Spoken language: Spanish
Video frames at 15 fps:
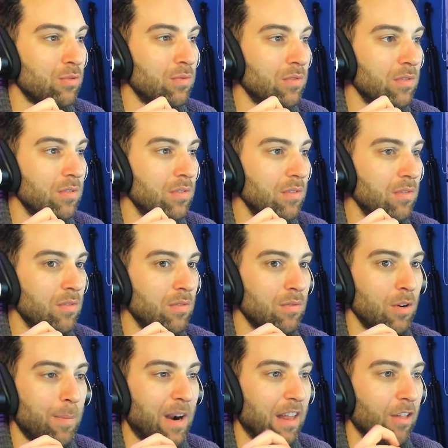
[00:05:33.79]
¿Un,
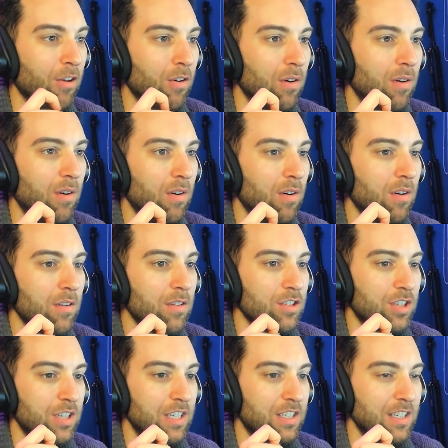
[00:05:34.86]
leopardo?
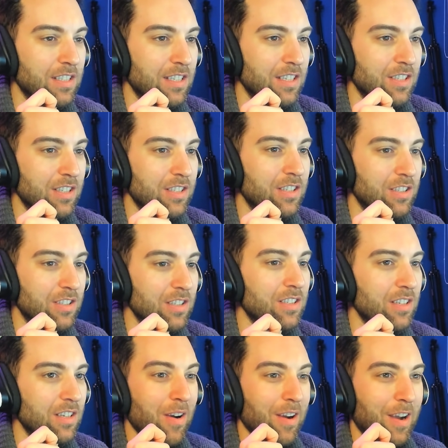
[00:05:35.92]
Sí, sí, sí, sí, sí, sí,
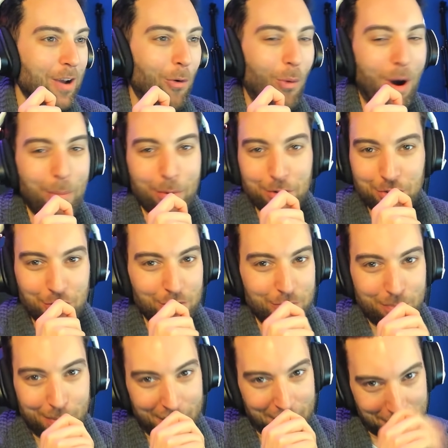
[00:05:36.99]
sí. Qué guapos
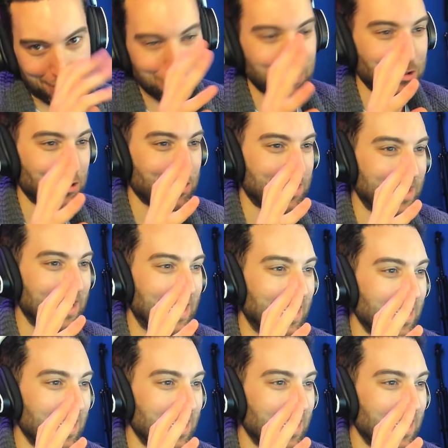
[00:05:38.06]
son, preciosos, eso sí, ¿eh?